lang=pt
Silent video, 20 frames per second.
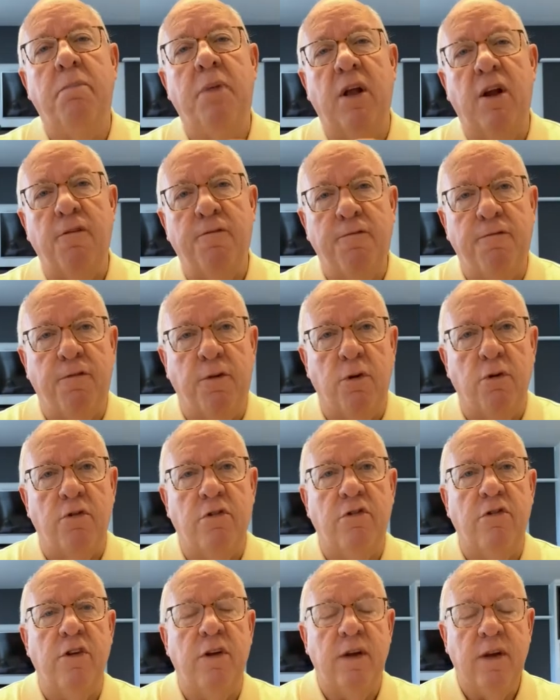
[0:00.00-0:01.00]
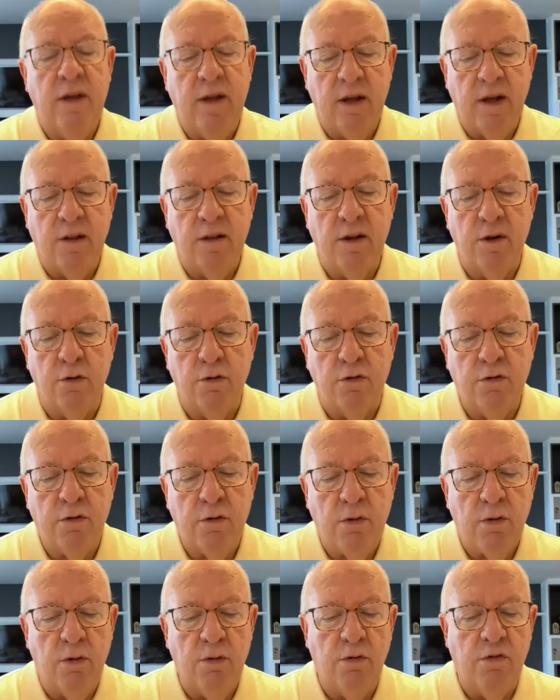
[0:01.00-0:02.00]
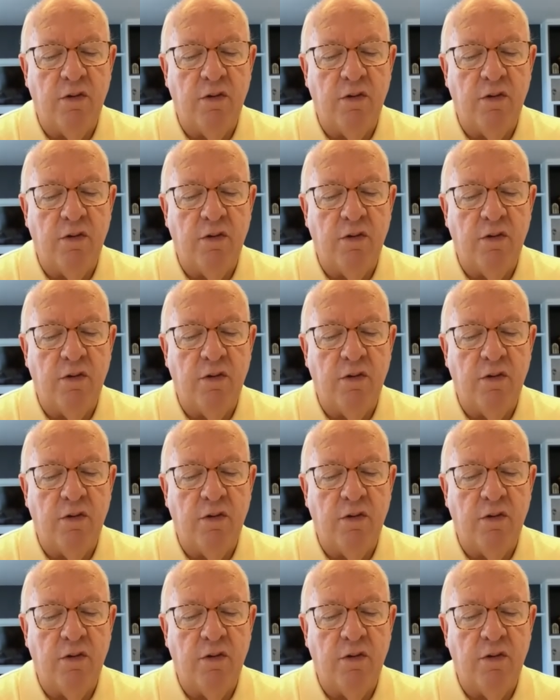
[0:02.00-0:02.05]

pela fonte, que é Deus.